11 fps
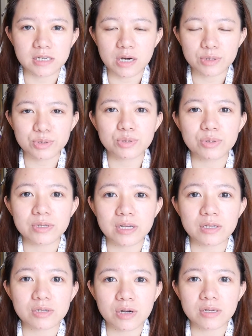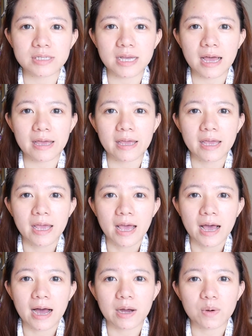然后据说那个时候在
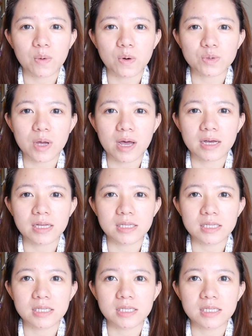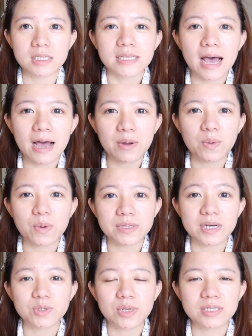韩国算很，在韩国
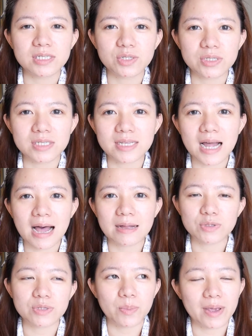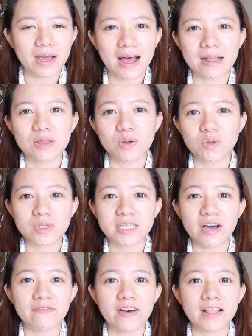呢算是就是大家就是每个韩妞都
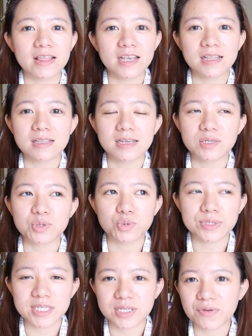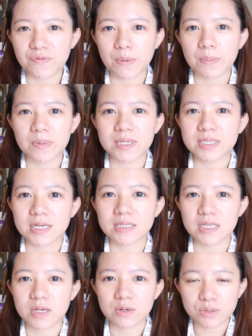抢翻天的一组气垫粉饼这样
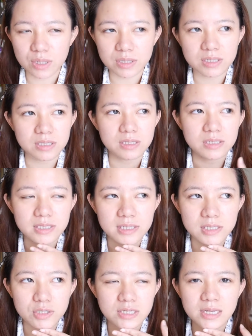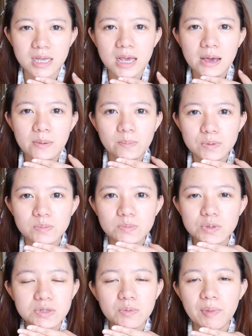子，因为算是就是不
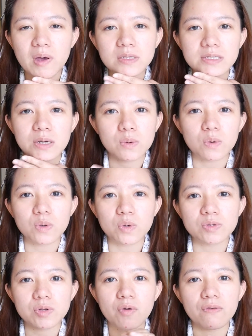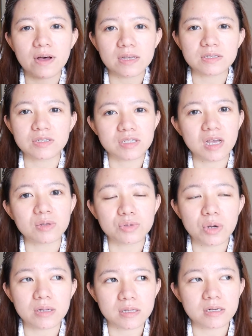就是没有见过用这种方式上
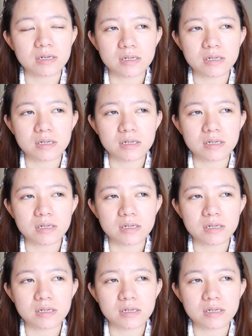妆的